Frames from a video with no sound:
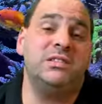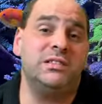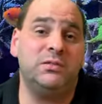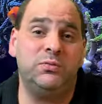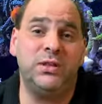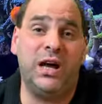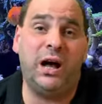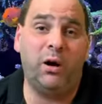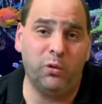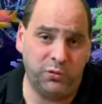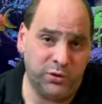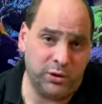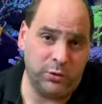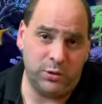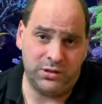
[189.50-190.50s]
sich wieder
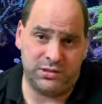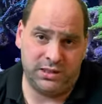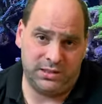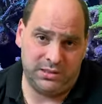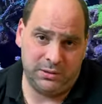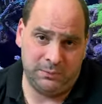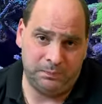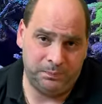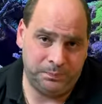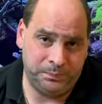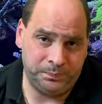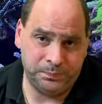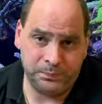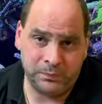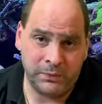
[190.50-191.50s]
aufgelöst hat.
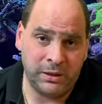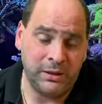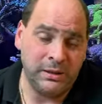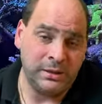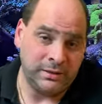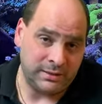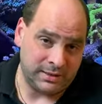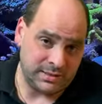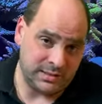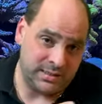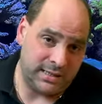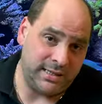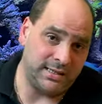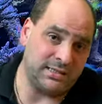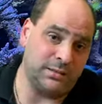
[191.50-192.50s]
Das ist
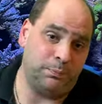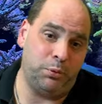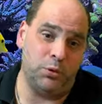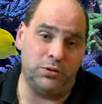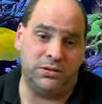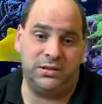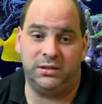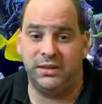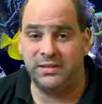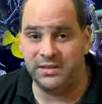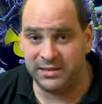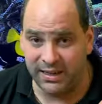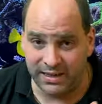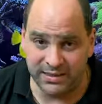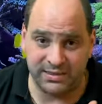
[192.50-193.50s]
der erste Punkt. Das
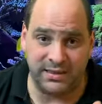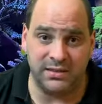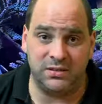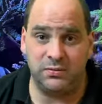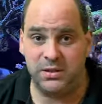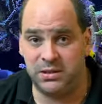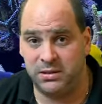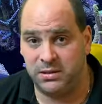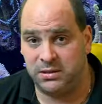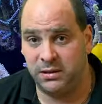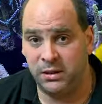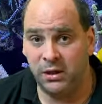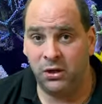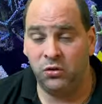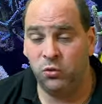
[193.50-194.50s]
ist ganz, ganz wichtig.
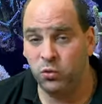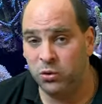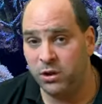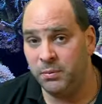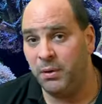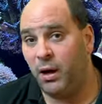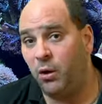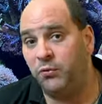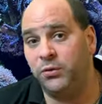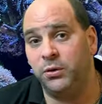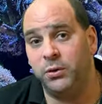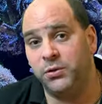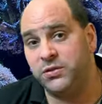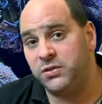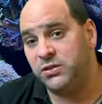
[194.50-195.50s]
Nur im
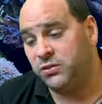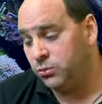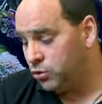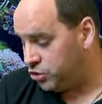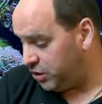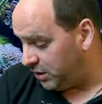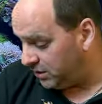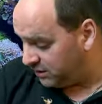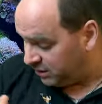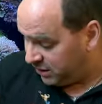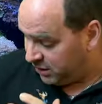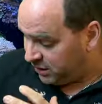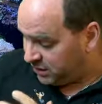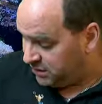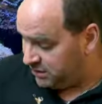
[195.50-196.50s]
aufgelösten Zustand
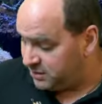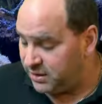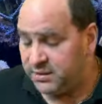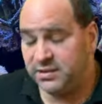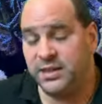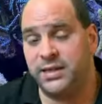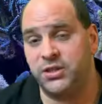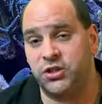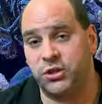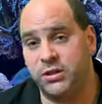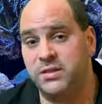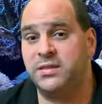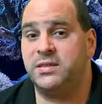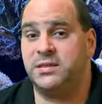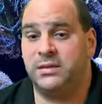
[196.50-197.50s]
diese
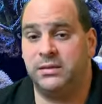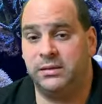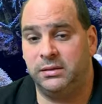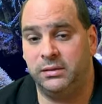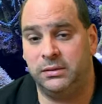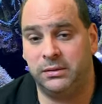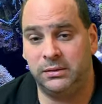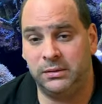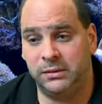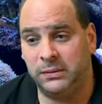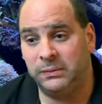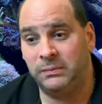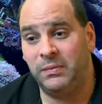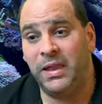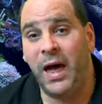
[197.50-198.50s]
Essentials äh,
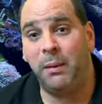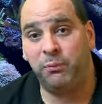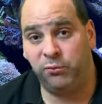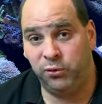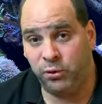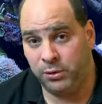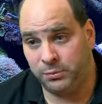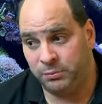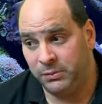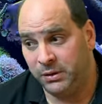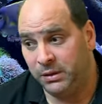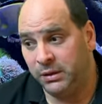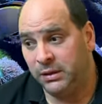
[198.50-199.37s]
abfüllen.